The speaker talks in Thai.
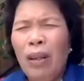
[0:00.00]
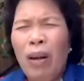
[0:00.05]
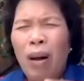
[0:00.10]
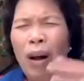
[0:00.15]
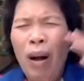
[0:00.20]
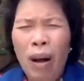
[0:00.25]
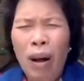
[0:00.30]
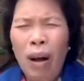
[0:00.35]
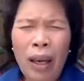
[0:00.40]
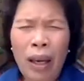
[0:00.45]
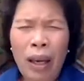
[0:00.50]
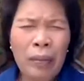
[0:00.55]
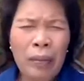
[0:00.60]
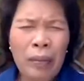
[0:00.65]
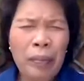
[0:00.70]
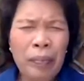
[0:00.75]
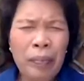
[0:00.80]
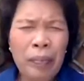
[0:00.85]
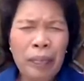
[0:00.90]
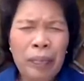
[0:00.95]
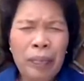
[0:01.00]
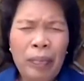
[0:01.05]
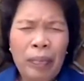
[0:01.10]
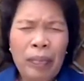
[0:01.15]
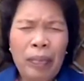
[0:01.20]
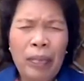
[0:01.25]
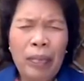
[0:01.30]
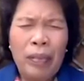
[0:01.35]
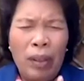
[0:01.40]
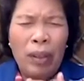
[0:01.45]
เฮ้ย
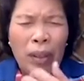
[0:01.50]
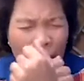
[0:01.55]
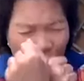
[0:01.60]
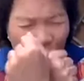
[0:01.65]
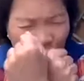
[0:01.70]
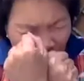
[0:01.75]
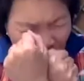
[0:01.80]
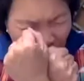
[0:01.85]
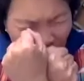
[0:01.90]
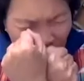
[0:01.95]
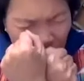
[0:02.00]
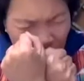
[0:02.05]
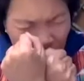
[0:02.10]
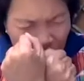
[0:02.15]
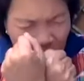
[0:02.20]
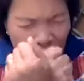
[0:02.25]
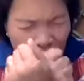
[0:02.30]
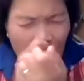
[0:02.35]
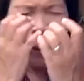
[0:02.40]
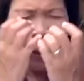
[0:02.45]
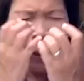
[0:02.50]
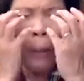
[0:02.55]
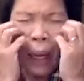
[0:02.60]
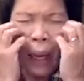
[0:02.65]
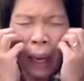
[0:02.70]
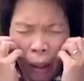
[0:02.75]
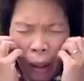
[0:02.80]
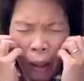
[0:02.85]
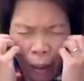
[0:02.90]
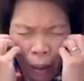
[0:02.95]
หนาวงาอ
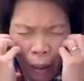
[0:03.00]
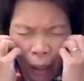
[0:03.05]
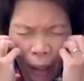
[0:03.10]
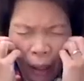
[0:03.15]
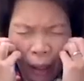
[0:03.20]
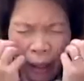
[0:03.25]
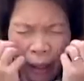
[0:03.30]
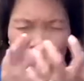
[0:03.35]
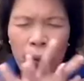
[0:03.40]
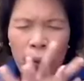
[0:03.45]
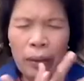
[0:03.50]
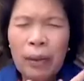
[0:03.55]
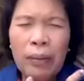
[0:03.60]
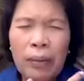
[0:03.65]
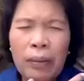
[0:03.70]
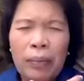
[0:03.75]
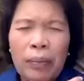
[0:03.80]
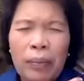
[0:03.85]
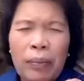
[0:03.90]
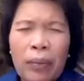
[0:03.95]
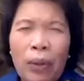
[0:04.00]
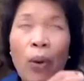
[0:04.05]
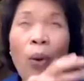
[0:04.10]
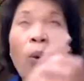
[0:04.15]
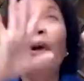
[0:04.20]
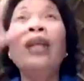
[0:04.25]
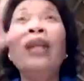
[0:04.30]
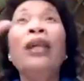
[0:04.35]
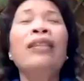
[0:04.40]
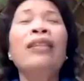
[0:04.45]
ยากร้องไห้โอ้
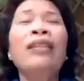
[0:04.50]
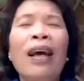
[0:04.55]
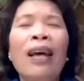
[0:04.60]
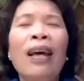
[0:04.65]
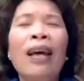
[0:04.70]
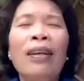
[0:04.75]
ดีใจ